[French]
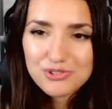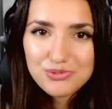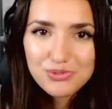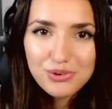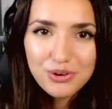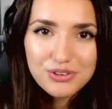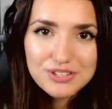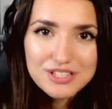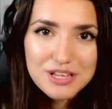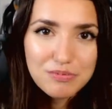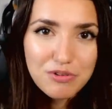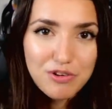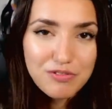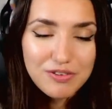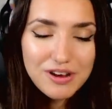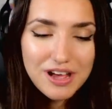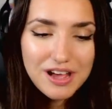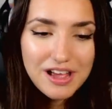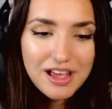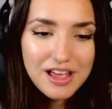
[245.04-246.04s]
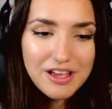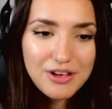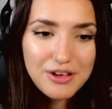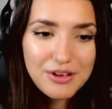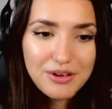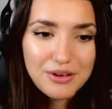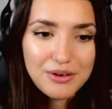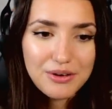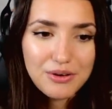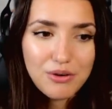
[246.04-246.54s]
jour, cette prof-là,
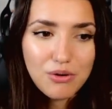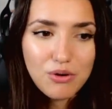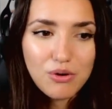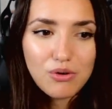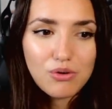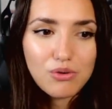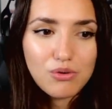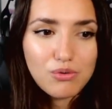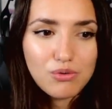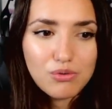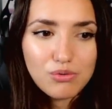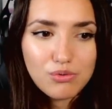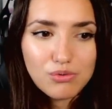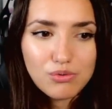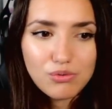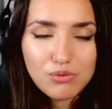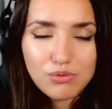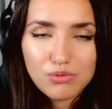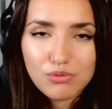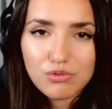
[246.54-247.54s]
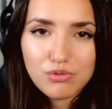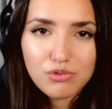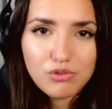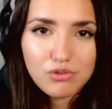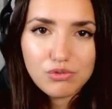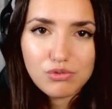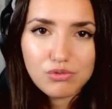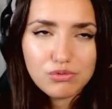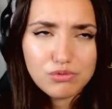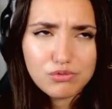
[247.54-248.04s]
euh,
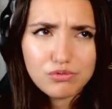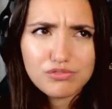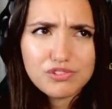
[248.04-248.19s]
on,